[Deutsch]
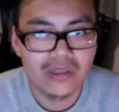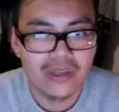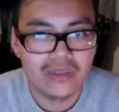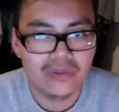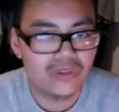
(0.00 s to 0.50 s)

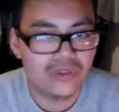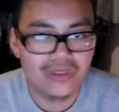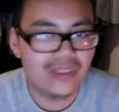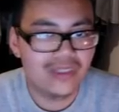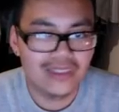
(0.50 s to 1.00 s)
Also
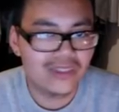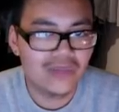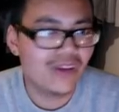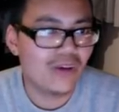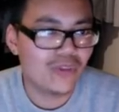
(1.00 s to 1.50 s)
das Team
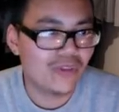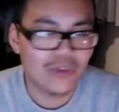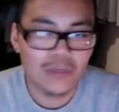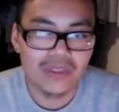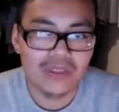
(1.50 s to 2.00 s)
wäre auf jeden Fall
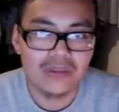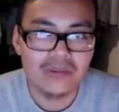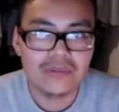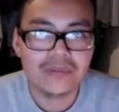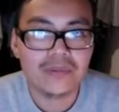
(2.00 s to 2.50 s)
besser.
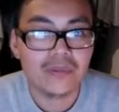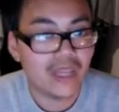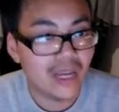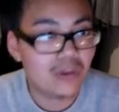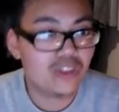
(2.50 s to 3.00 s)

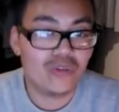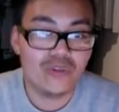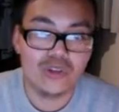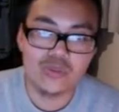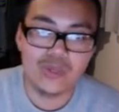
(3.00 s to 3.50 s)
Aber schauen wir
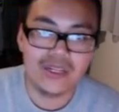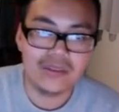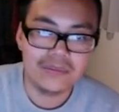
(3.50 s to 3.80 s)
uns mal an.